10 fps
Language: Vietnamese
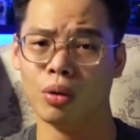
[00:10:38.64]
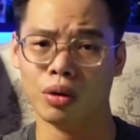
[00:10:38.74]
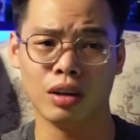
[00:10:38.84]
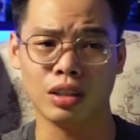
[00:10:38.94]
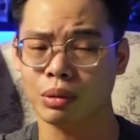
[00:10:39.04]
ổn
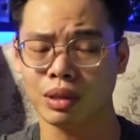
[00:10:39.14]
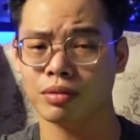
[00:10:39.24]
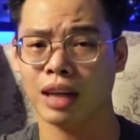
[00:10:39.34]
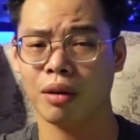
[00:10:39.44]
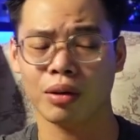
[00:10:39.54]
ở trong
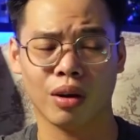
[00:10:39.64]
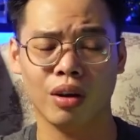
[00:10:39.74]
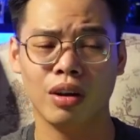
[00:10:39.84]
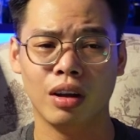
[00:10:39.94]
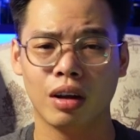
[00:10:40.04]
tầm giá của nó
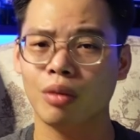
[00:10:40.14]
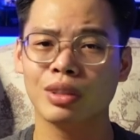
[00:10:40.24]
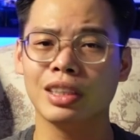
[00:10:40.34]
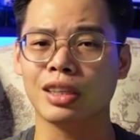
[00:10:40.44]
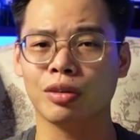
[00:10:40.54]
không
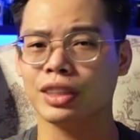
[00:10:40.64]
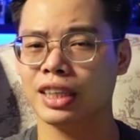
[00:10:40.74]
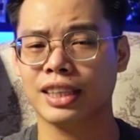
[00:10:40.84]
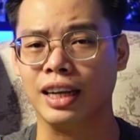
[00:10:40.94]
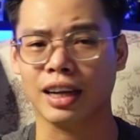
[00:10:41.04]
có gì tôi phải
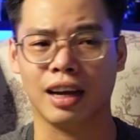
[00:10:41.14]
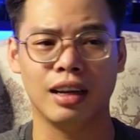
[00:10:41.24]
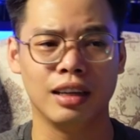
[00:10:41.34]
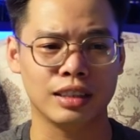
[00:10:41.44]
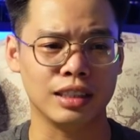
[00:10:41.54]
chê trách cả
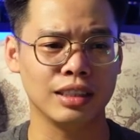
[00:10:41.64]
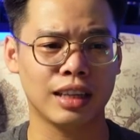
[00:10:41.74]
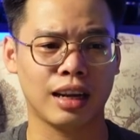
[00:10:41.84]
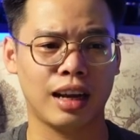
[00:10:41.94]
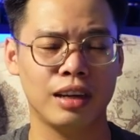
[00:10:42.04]
chỉ đơn
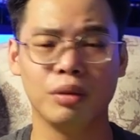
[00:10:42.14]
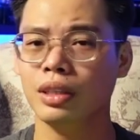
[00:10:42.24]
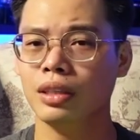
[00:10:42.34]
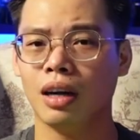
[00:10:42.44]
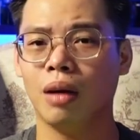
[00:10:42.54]
giản là nếu
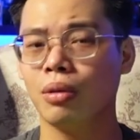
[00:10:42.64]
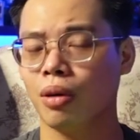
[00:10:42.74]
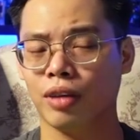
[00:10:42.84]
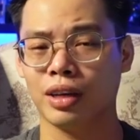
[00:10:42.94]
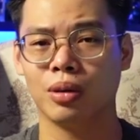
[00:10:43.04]
như ông
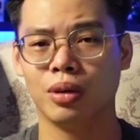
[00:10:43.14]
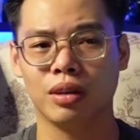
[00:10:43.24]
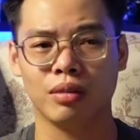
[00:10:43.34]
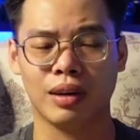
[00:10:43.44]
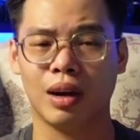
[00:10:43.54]
không phải tôi
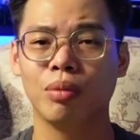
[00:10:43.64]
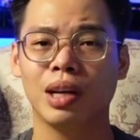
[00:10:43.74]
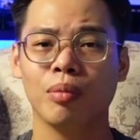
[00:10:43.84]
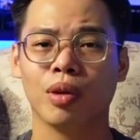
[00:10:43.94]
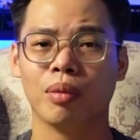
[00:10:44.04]
và ông
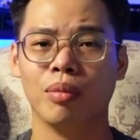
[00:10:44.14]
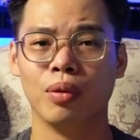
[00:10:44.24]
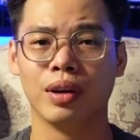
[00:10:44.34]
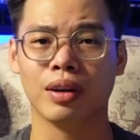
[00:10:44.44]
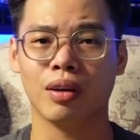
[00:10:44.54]
thích một cái
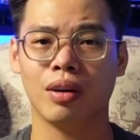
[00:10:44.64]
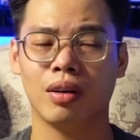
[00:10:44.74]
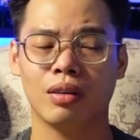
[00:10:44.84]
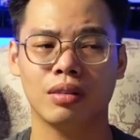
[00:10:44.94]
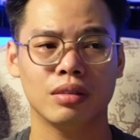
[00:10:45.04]
mùi
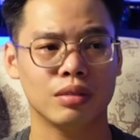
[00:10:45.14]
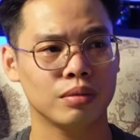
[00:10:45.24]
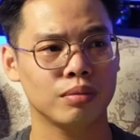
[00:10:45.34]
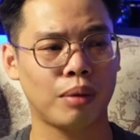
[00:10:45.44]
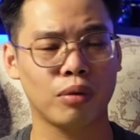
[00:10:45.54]
nó
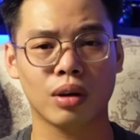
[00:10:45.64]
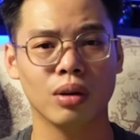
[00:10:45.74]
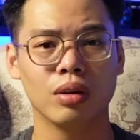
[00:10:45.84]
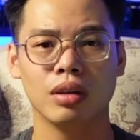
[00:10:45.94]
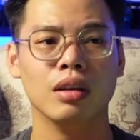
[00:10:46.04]
bám vào
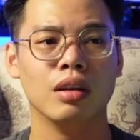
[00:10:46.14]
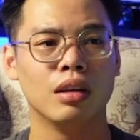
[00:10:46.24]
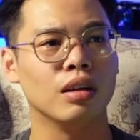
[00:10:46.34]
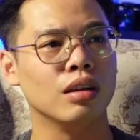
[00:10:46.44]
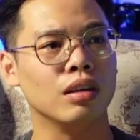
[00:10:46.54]
tốt
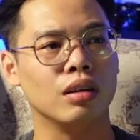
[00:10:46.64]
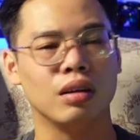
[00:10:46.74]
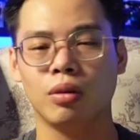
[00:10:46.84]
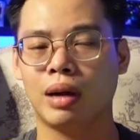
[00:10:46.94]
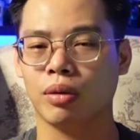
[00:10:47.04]

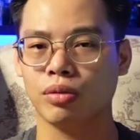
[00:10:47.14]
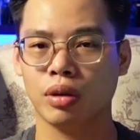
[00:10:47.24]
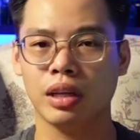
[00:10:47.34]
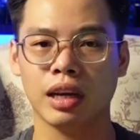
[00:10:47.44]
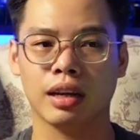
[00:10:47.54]
ờ, lúc nào cũng
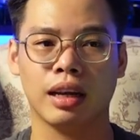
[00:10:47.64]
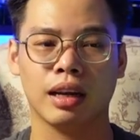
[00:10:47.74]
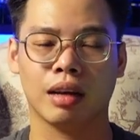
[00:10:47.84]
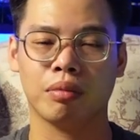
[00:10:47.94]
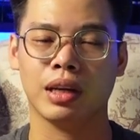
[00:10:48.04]
xuất hiện này
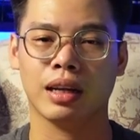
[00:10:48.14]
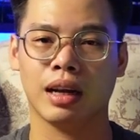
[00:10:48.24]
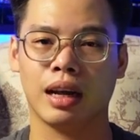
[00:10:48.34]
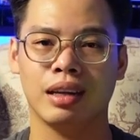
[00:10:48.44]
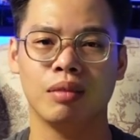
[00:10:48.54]
đặc biệt
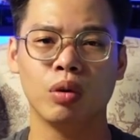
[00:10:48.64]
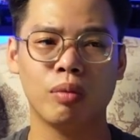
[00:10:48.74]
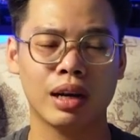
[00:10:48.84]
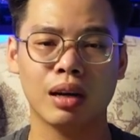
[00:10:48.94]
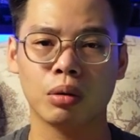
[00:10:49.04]
là những mũi
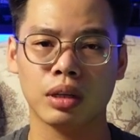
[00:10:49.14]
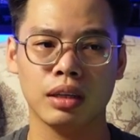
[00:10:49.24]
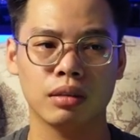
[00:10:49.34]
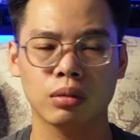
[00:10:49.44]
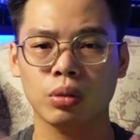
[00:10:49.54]
ban đầu
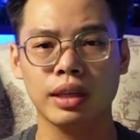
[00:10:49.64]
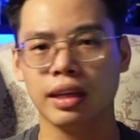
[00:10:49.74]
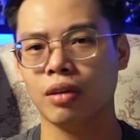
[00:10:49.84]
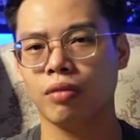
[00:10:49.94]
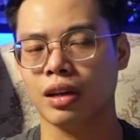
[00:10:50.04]
thì tôi nghĩ
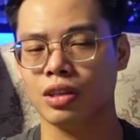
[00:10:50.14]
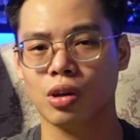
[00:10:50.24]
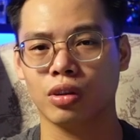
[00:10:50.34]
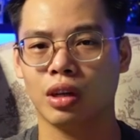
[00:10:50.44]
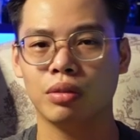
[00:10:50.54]
đây không phải lựa
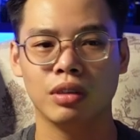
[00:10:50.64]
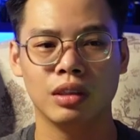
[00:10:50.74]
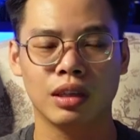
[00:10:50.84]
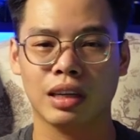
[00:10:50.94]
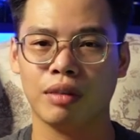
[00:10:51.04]
chọn đâu
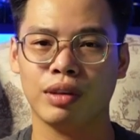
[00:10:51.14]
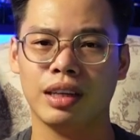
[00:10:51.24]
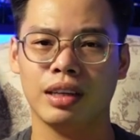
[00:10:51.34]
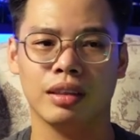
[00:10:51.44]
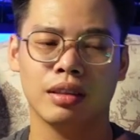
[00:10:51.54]
tại
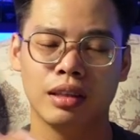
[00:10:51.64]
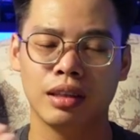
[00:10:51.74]
vì